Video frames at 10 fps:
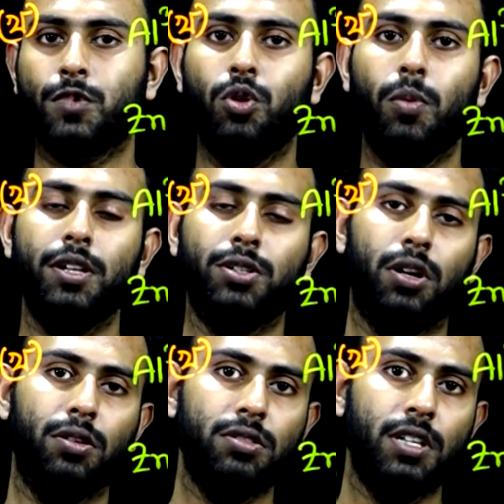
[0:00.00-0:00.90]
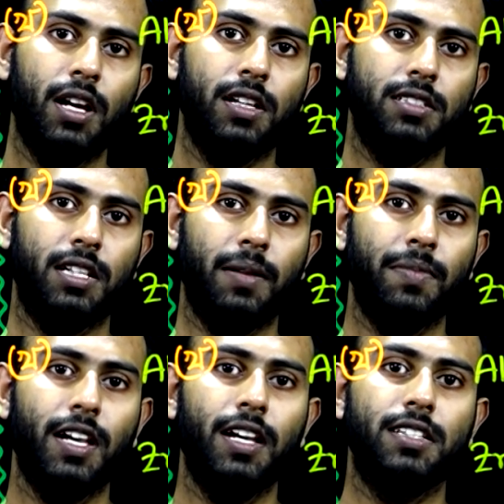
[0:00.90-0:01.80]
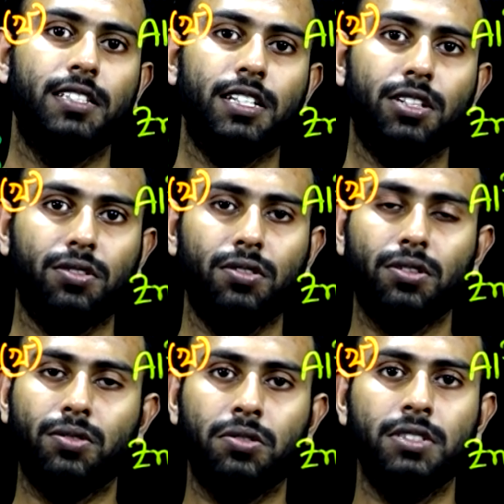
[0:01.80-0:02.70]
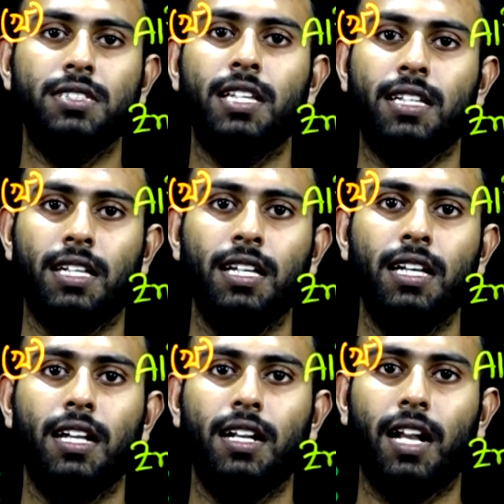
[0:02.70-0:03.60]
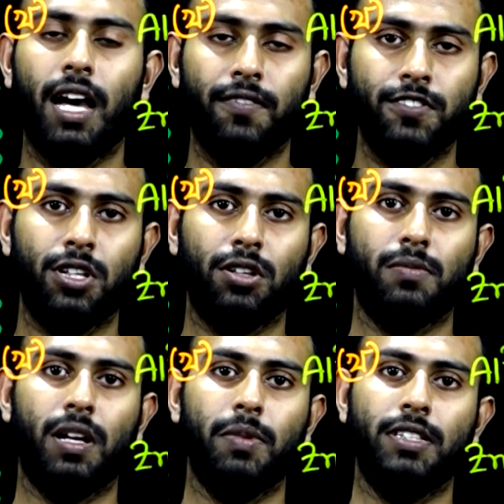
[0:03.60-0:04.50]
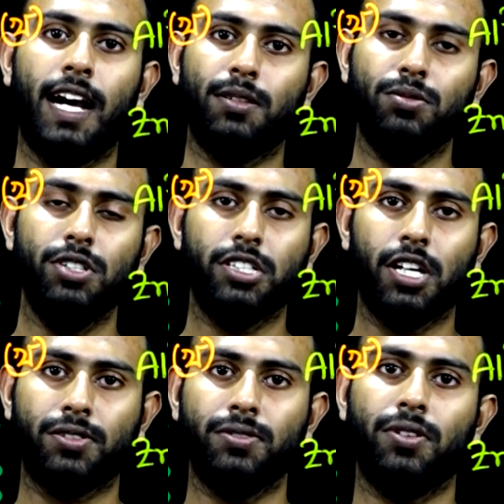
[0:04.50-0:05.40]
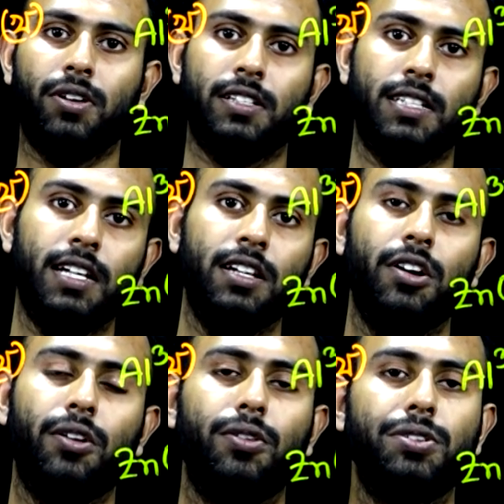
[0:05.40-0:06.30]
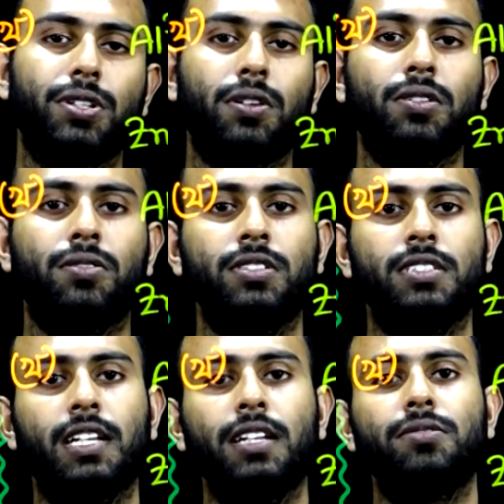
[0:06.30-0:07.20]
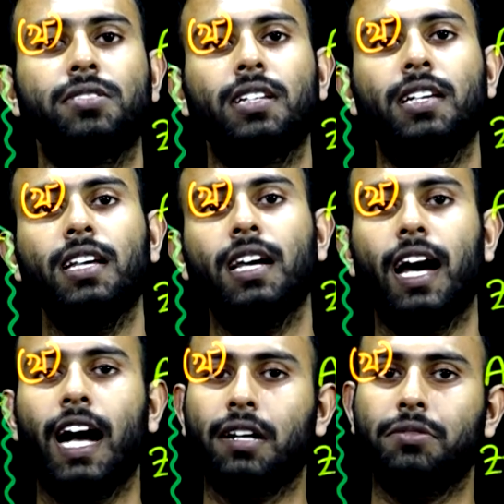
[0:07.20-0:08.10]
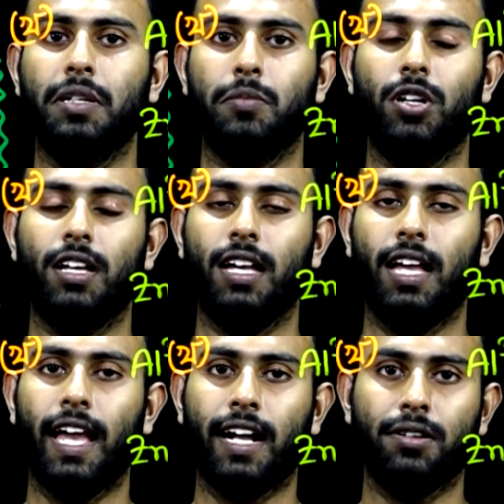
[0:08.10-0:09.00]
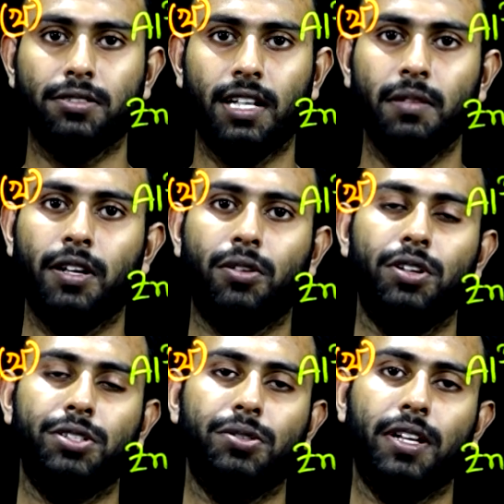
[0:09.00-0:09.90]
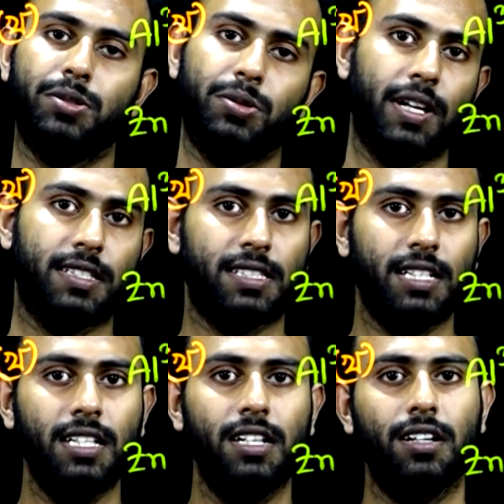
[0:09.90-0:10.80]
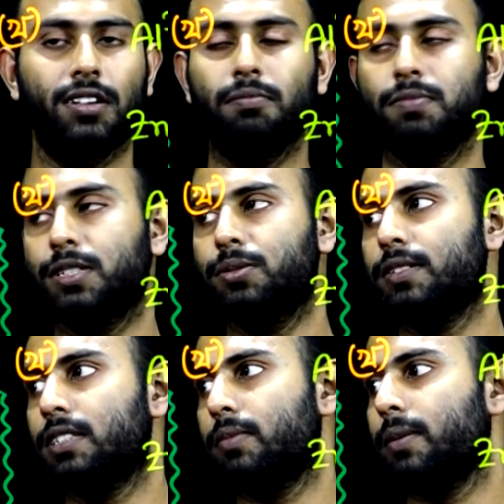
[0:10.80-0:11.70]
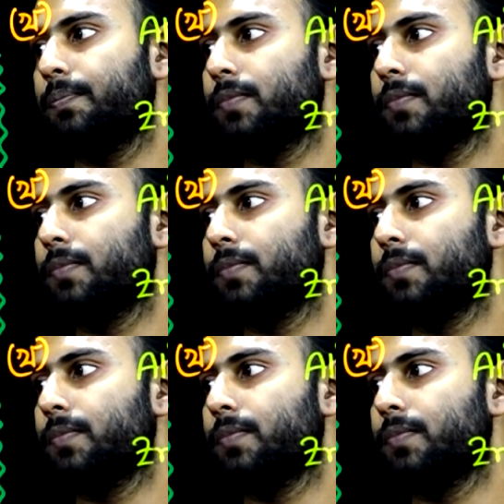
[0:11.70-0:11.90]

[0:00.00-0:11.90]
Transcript: খুবই সহজ যে যে সকল খনিজ থেকে লাভজনকভাবে ধাতু নিষ্কাশন করা যায় ওই সকল খনিজকেই হচ্ছে গিয়ে আকরিক বলে এক কথায় বা কয়ের জন্য এতটুকু অ্যান্সারই কমপ্লিট হয়ে যাবে